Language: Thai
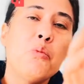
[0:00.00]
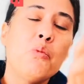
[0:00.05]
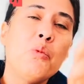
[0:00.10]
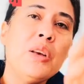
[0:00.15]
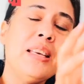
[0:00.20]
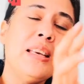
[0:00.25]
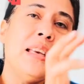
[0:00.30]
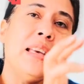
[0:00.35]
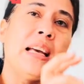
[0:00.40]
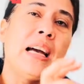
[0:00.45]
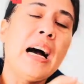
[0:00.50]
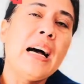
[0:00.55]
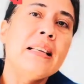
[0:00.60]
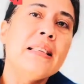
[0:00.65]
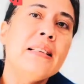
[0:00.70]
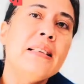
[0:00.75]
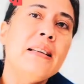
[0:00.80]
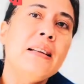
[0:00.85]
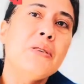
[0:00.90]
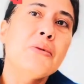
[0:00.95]
วิธีการ
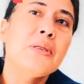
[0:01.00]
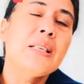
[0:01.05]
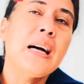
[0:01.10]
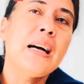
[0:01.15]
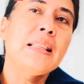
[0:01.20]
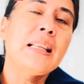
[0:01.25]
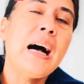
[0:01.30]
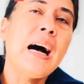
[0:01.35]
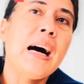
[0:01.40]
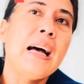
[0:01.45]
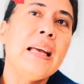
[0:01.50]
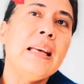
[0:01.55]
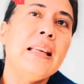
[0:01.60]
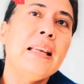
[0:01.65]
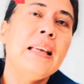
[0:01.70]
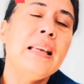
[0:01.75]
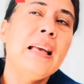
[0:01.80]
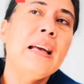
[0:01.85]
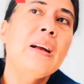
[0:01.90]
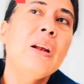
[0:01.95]
ที่เราจะถ่าย
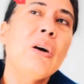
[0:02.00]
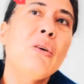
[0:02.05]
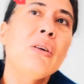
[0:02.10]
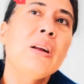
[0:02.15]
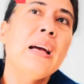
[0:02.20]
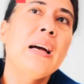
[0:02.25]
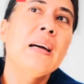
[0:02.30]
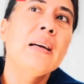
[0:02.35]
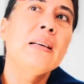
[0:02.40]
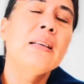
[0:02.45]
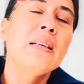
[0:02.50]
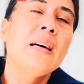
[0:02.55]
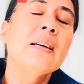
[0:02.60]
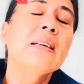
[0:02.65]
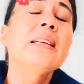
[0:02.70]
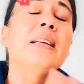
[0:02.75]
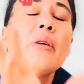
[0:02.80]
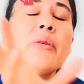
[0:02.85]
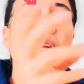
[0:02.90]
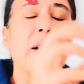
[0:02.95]
ได้คล่องเนี่ยอ
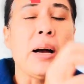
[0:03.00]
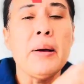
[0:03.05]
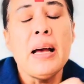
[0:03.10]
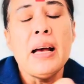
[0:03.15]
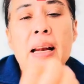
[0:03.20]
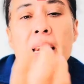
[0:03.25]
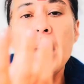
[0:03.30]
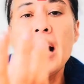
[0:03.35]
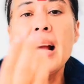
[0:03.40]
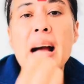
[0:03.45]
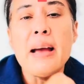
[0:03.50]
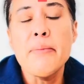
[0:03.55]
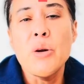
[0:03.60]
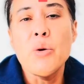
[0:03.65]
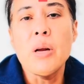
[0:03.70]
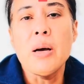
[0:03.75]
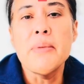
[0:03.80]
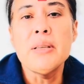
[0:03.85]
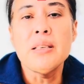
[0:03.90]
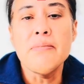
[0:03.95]
คือเอางี้ค่ะร่างกายม
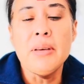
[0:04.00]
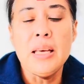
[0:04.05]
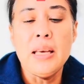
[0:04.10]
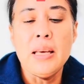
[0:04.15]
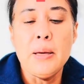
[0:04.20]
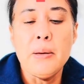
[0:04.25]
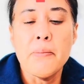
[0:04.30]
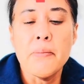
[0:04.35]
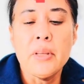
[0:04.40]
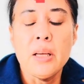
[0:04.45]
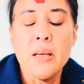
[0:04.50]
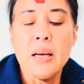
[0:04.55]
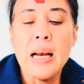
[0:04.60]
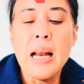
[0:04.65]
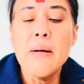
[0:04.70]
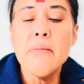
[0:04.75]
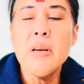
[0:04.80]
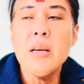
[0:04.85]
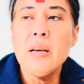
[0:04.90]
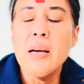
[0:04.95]
นุษย์มันจะมีก
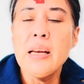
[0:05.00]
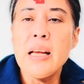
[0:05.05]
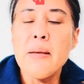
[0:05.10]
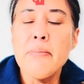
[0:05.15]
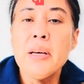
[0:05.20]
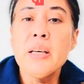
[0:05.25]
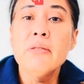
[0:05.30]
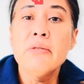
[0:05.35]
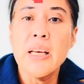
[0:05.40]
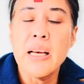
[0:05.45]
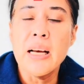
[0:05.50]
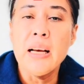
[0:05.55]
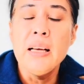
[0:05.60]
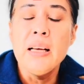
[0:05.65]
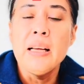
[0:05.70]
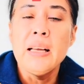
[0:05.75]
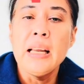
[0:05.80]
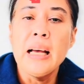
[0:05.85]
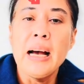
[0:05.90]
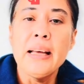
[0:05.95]
ล้ามเนื้อในเพลวิกอะ
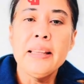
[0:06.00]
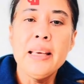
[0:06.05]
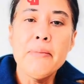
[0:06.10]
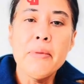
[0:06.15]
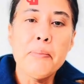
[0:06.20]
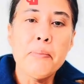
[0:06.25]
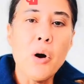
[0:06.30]
นะคะ ที่มัน